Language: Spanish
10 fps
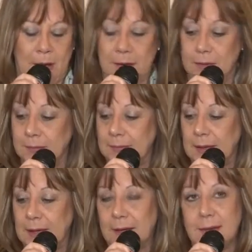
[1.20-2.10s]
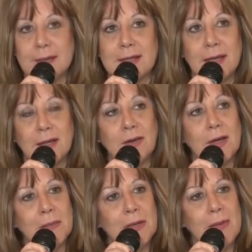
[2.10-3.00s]
Bueno, eh, siguiendo
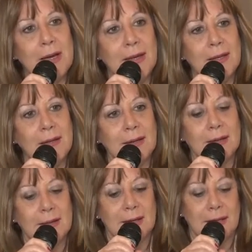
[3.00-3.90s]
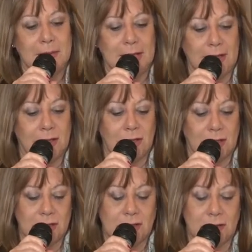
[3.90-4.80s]
la misma línea del
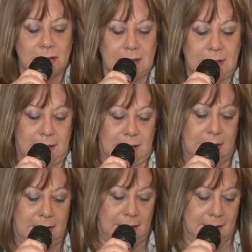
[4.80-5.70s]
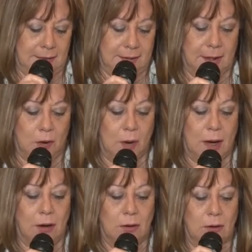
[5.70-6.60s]
ministro Risotti y tal
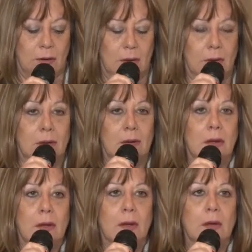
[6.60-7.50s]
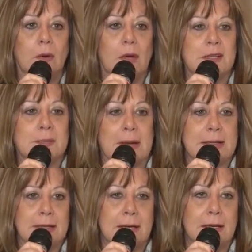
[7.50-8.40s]
cual lo,
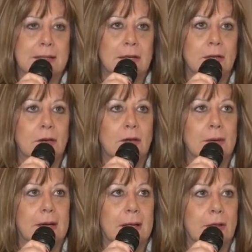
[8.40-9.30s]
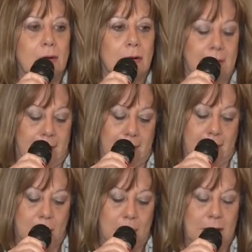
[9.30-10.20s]
expresara el señor gobernador desde
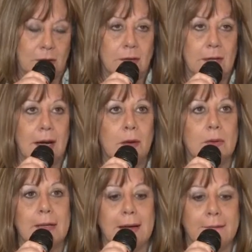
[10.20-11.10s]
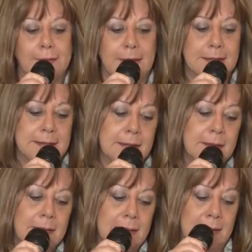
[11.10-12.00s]
el momento de la luta a la fecha,